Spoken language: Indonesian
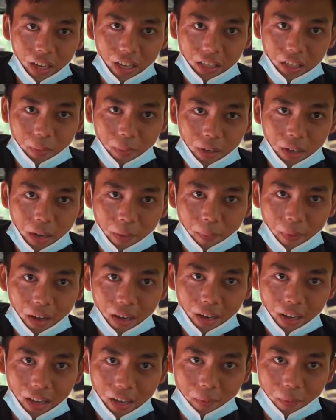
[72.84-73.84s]
sebagai
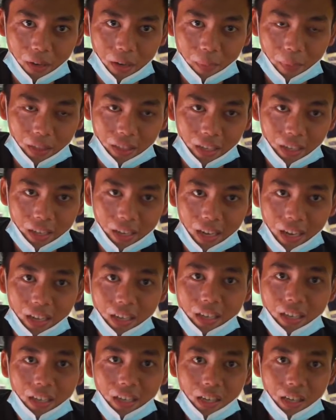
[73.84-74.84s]
pahala yang berlipat ganda.
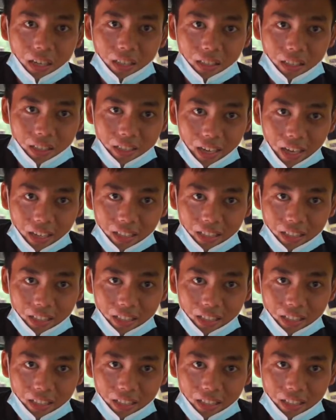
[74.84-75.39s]
Sekian,